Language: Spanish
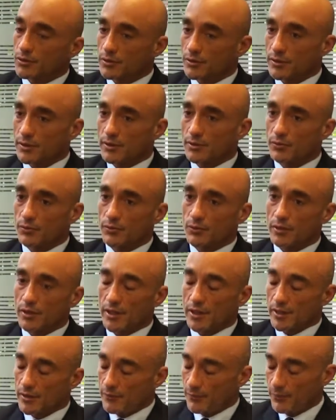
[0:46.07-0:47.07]

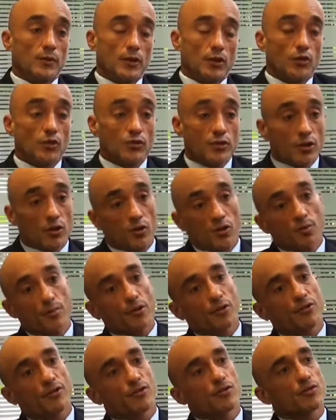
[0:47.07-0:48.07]
Estudiar ahí. he encontrado con
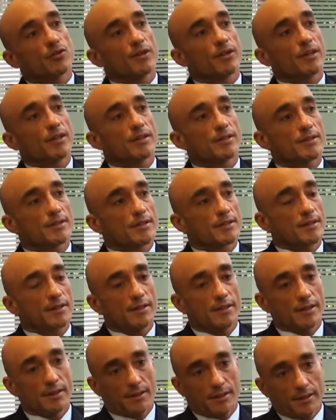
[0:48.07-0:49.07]
profesores
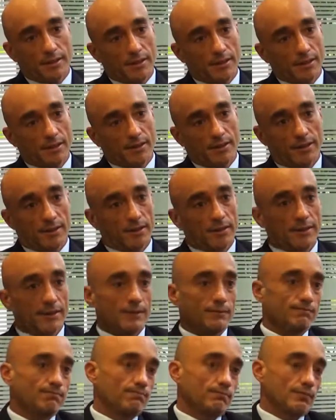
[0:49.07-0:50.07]
de,
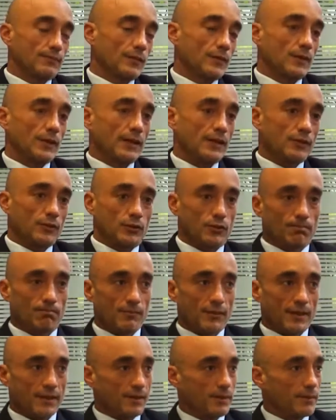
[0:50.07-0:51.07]

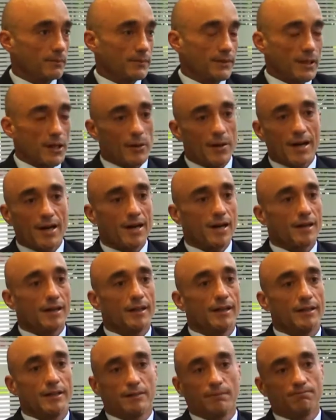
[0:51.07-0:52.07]
que trabajan
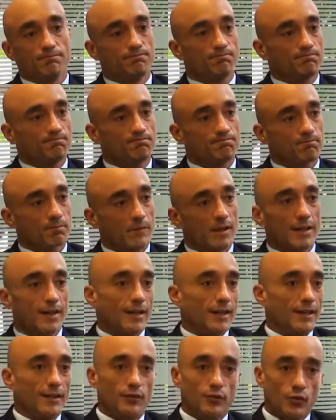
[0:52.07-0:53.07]
en,
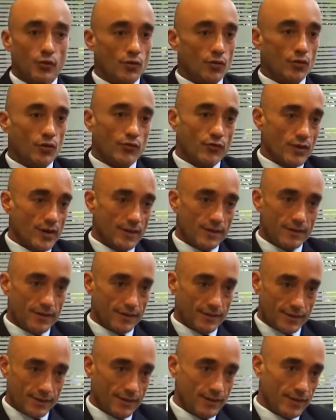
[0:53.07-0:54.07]
en, todos los
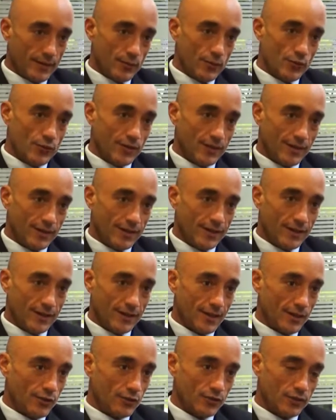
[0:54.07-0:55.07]
frentes, digamos, de,
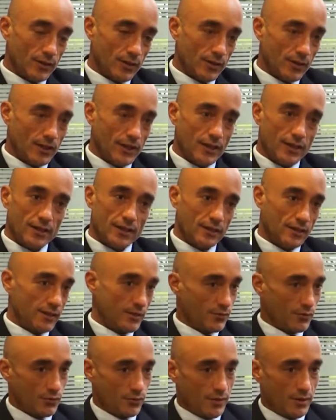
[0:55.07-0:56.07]
la contabilidad, de
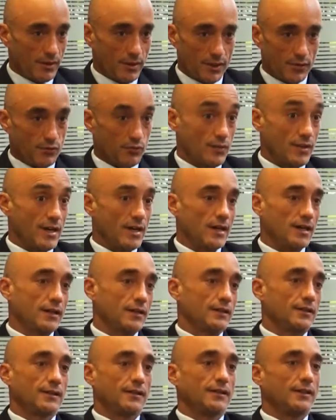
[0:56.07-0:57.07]
en la
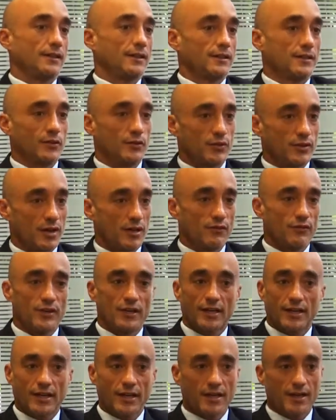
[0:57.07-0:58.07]
SUNAT, en el Tribunal
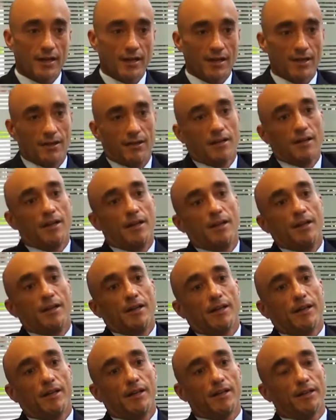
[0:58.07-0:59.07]
Fiscal,
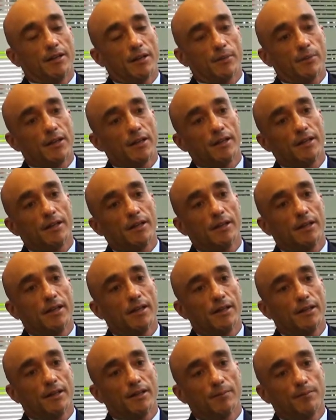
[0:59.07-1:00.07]
eh, también
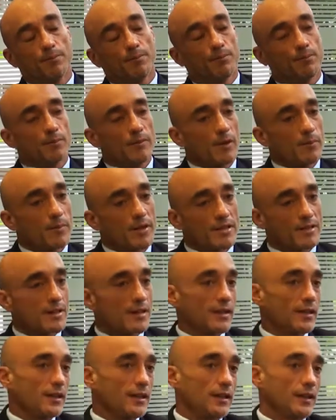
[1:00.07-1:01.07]
en
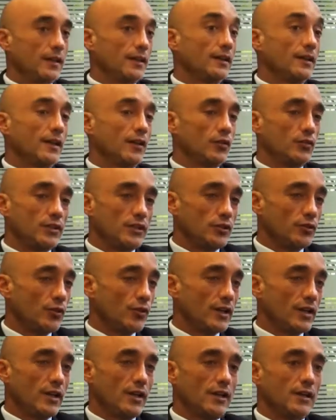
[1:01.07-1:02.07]
empresas de,
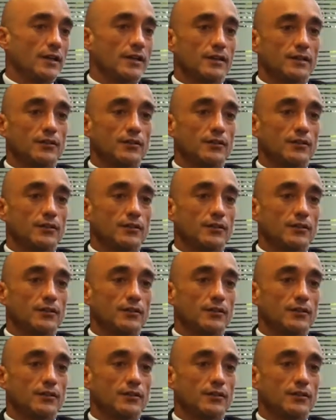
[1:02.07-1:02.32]
auditoría.